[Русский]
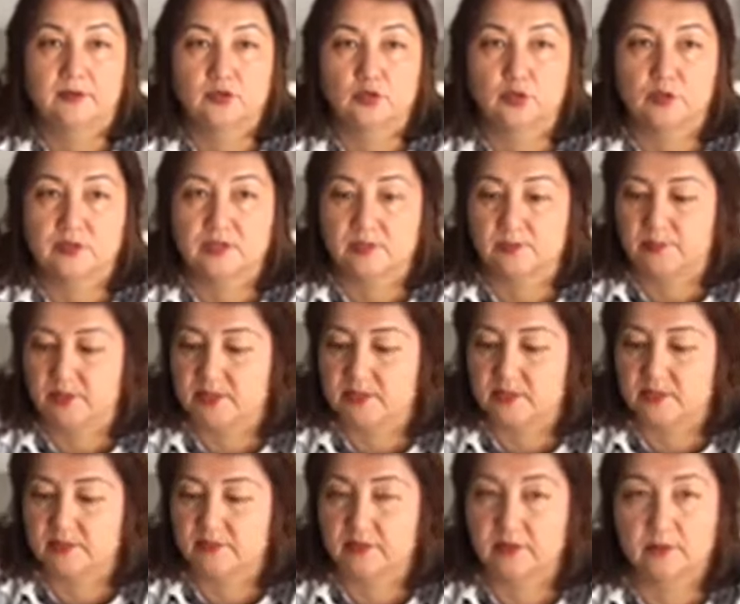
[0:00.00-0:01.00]
Что-то
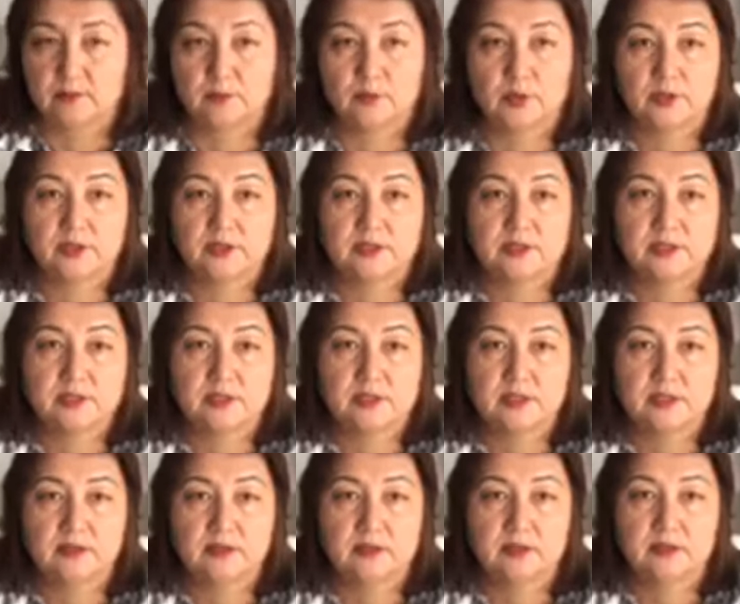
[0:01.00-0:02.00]
запаздывает мой
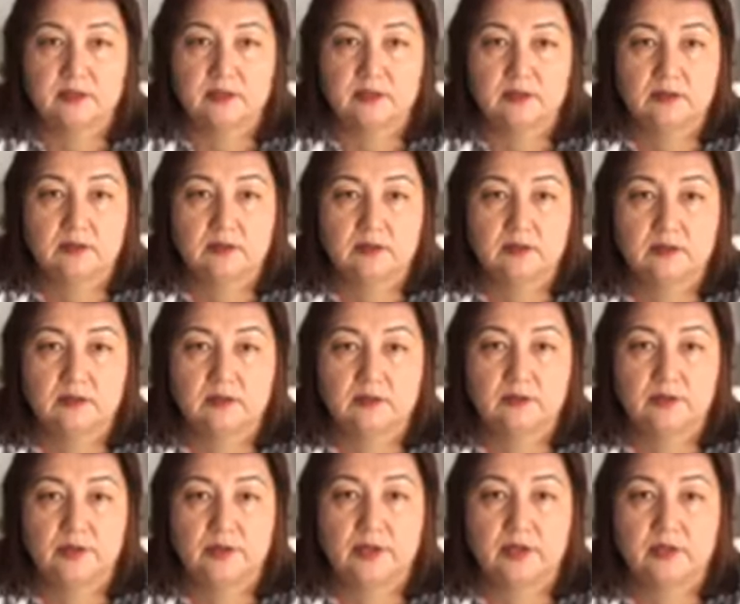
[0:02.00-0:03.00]
ассистент. Э,
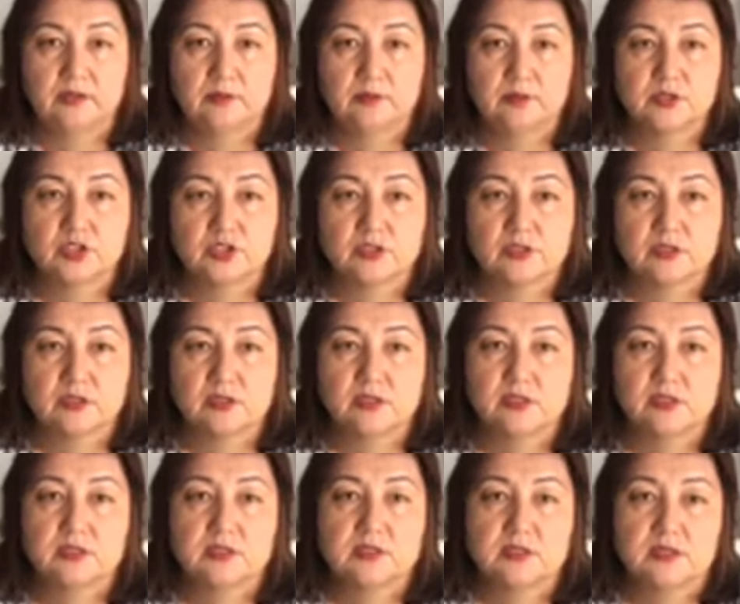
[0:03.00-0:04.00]
Риан обычно
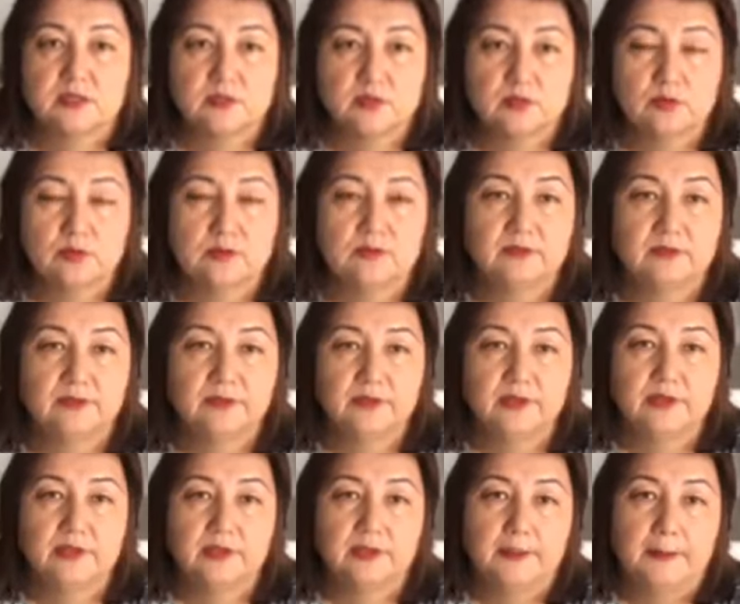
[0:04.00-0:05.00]
здесь, сразу в
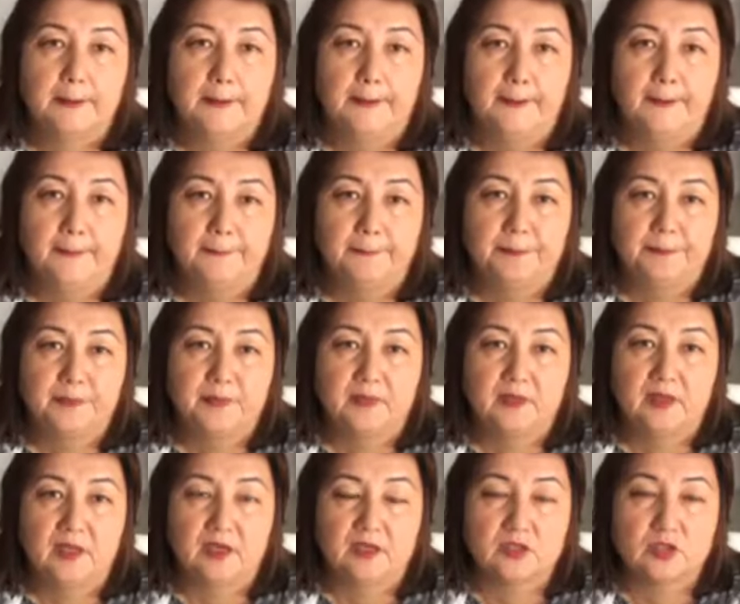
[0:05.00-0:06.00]
эфире.
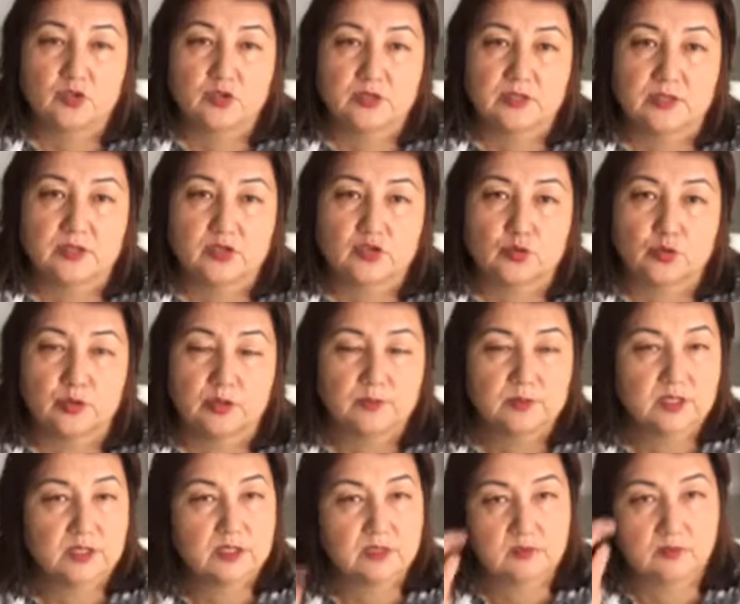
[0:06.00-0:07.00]
Я хочу знать, что там
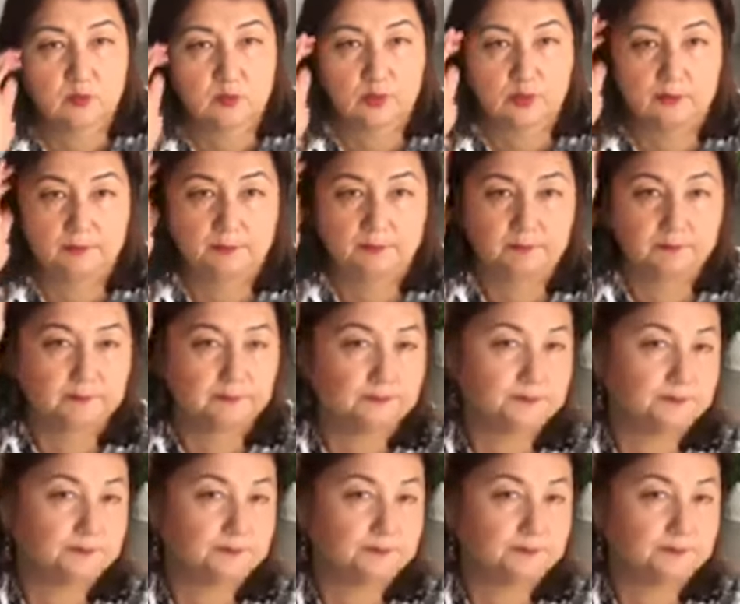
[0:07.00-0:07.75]
со звуком.